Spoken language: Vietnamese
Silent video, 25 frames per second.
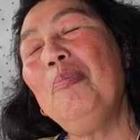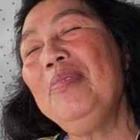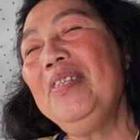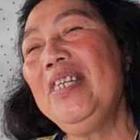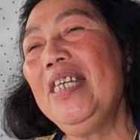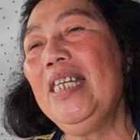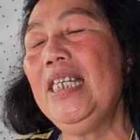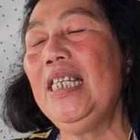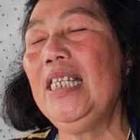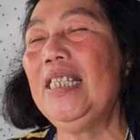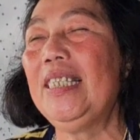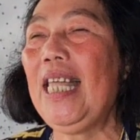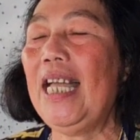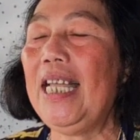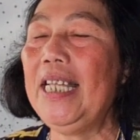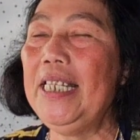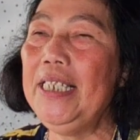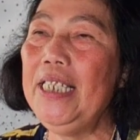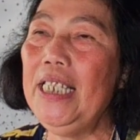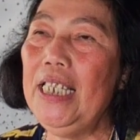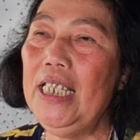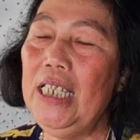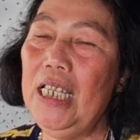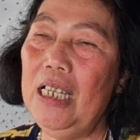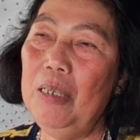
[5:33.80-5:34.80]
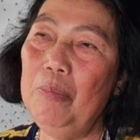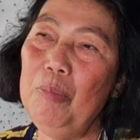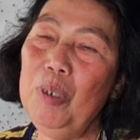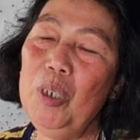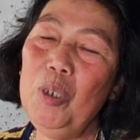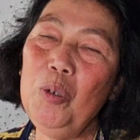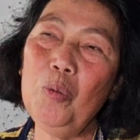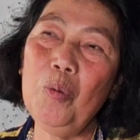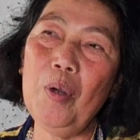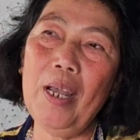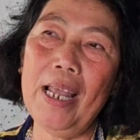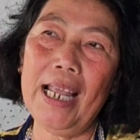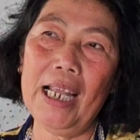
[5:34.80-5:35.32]
không gì, tại vì
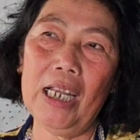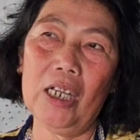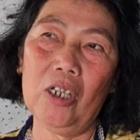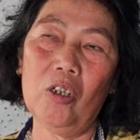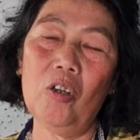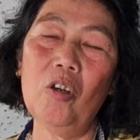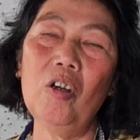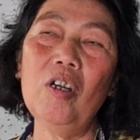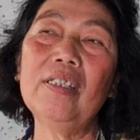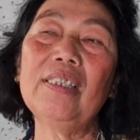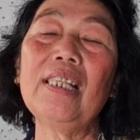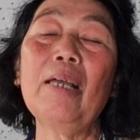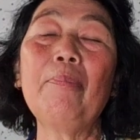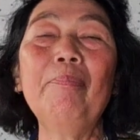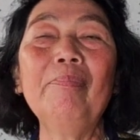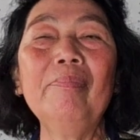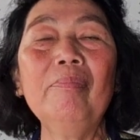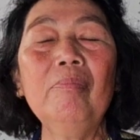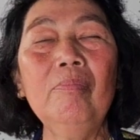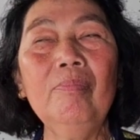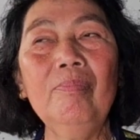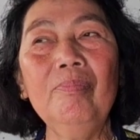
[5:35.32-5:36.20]
minh hoàng có tâm